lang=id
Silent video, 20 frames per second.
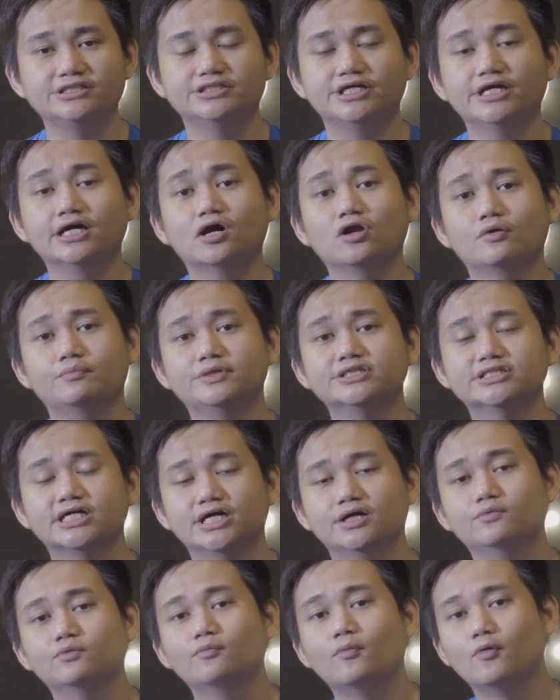Jadi kalau
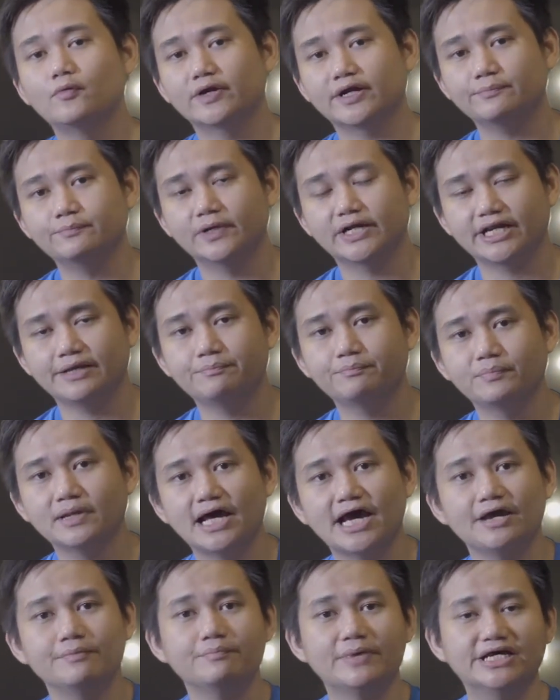misalnya mau
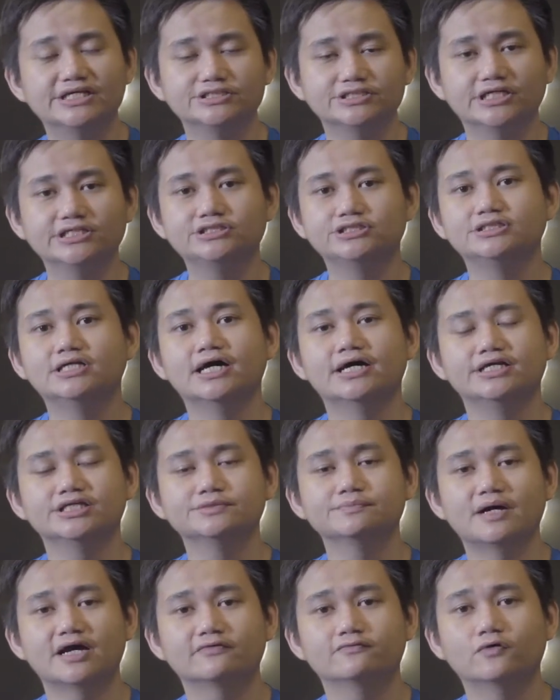mereply message dari
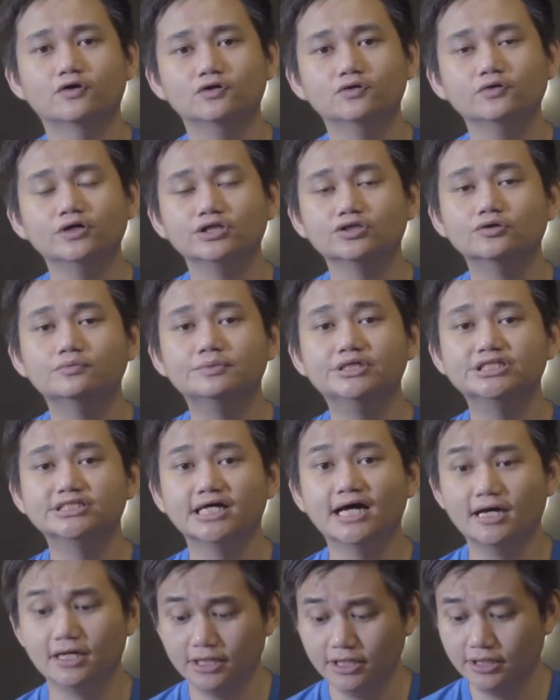smartphone lu itu
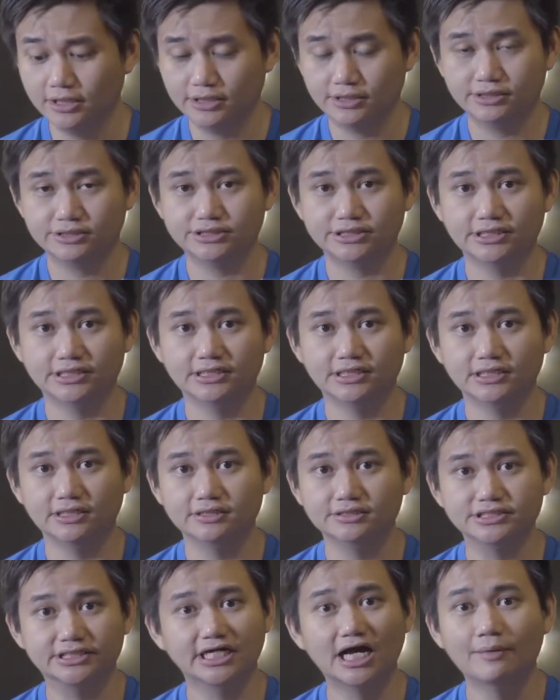bisa se
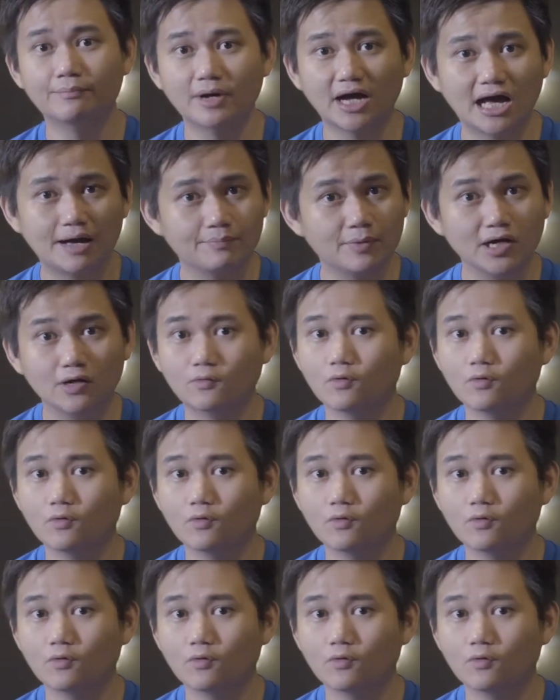segampang apa?